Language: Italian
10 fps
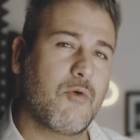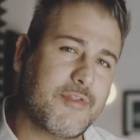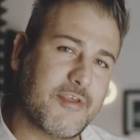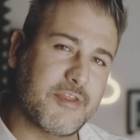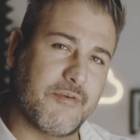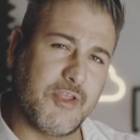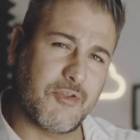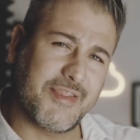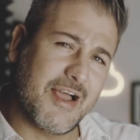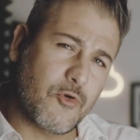Questo è
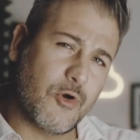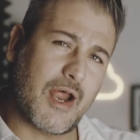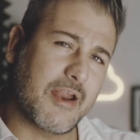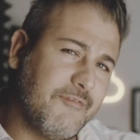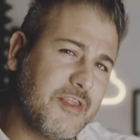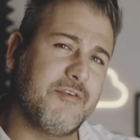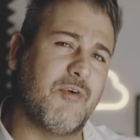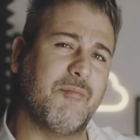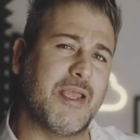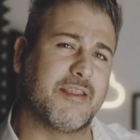servito ad ancorare
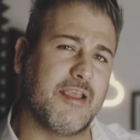visivamente